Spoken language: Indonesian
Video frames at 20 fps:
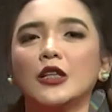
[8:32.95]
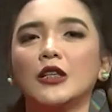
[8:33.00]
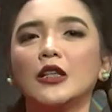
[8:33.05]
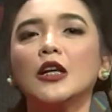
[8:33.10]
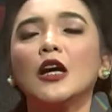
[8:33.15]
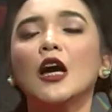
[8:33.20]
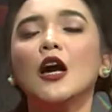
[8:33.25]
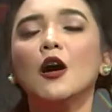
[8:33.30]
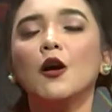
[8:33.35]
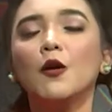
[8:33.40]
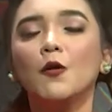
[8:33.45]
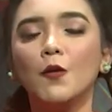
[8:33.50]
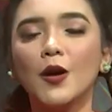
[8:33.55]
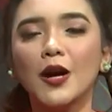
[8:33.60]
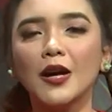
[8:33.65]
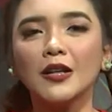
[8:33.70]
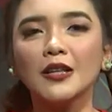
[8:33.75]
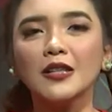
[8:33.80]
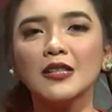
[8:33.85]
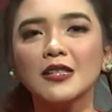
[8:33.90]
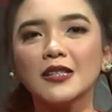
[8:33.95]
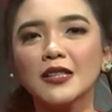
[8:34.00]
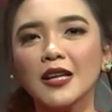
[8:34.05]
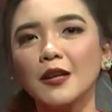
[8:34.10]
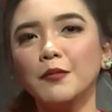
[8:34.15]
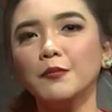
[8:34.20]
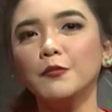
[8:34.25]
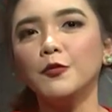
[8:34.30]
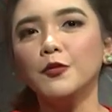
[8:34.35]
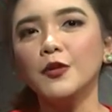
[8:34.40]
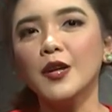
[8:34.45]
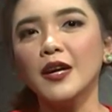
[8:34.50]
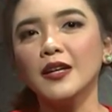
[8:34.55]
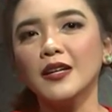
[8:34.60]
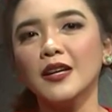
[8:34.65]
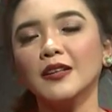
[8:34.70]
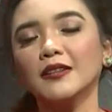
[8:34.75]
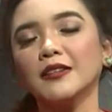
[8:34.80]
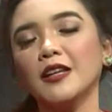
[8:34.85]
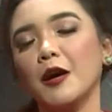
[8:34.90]
Jadi warisan
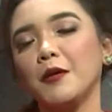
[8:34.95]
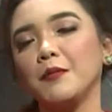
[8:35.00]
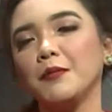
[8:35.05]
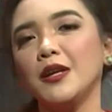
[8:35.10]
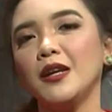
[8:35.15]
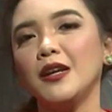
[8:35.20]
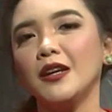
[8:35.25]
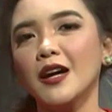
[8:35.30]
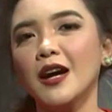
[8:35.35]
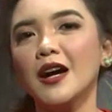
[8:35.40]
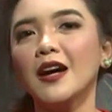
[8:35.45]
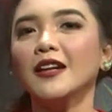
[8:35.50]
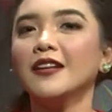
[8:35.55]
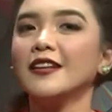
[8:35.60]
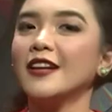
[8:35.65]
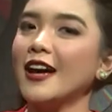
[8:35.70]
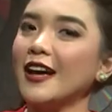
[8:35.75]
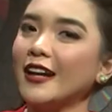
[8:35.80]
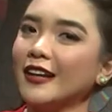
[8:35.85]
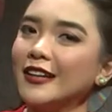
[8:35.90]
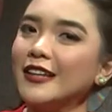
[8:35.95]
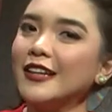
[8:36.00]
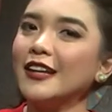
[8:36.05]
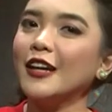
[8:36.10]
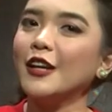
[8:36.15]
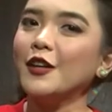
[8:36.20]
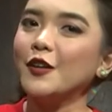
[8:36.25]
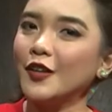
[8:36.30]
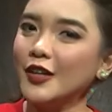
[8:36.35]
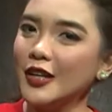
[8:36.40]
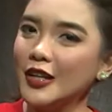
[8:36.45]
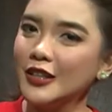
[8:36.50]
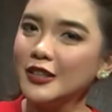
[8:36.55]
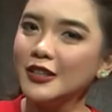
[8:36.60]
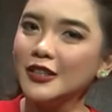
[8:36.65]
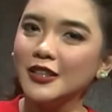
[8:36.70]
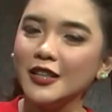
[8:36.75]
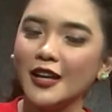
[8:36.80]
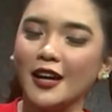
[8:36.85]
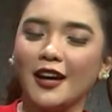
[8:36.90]
budaya tak benda dari
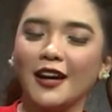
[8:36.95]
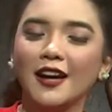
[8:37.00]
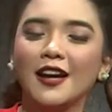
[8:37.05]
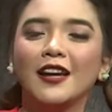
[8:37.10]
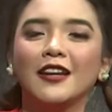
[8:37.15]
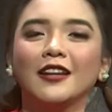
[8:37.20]
Indonesia.